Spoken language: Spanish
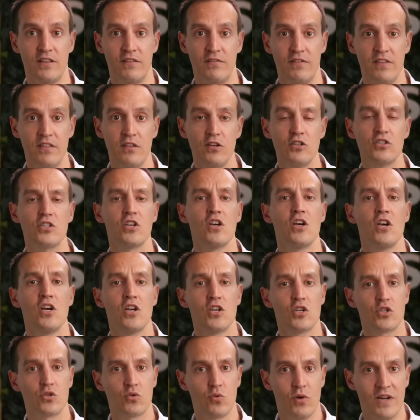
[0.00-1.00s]
edificios
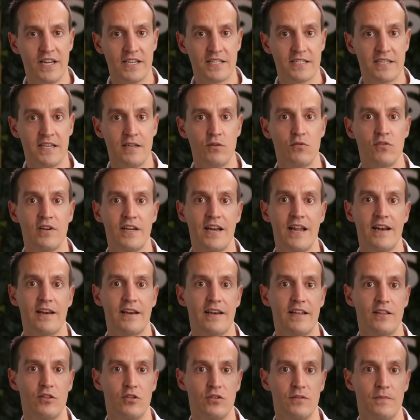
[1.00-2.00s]
suele ser un
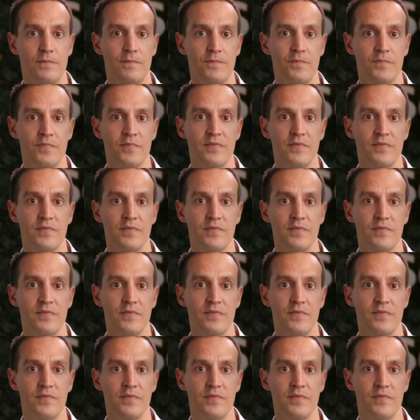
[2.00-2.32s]
gran reto.